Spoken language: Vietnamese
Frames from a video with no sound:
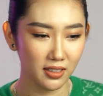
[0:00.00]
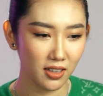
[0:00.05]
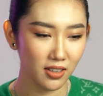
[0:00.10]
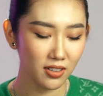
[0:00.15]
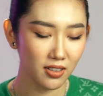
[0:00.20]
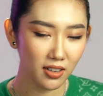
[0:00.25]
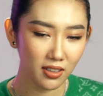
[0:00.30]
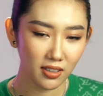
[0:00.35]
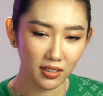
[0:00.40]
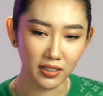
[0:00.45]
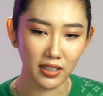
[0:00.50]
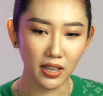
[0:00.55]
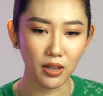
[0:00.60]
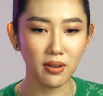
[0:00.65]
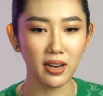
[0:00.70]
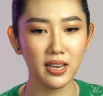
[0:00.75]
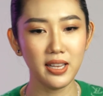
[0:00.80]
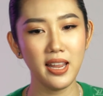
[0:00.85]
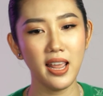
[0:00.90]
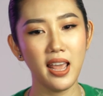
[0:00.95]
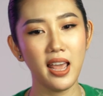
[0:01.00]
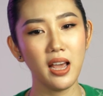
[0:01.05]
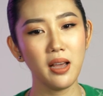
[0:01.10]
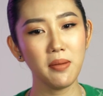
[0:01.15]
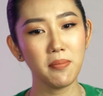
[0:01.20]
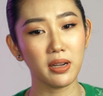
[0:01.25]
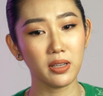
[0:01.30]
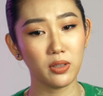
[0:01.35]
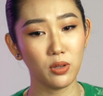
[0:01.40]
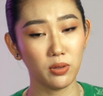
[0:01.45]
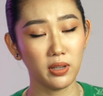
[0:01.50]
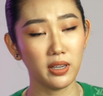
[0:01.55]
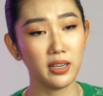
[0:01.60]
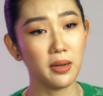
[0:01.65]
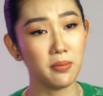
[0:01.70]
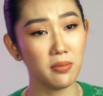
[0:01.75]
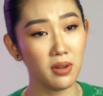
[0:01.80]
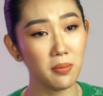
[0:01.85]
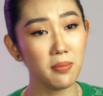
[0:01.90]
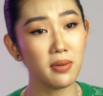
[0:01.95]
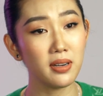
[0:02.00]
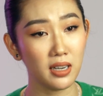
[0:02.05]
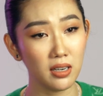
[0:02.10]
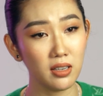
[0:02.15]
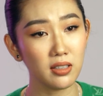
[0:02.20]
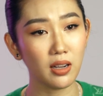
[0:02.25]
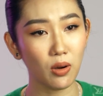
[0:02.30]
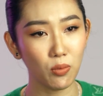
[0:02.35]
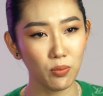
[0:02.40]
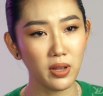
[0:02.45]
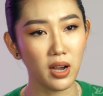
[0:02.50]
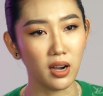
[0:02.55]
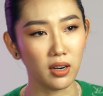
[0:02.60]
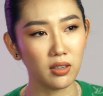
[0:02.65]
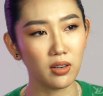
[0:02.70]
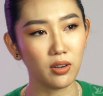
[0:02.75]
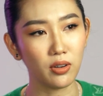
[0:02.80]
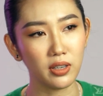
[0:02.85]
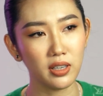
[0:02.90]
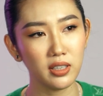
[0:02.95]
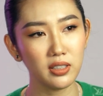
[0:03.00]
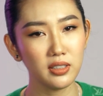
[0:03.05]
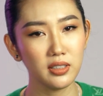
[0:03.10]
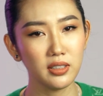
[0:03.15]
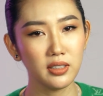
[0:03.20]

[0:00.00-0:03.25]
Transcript: có rất là nhiều đánh giá mặc dù thời điểm đó mình đã được công nhận rồi á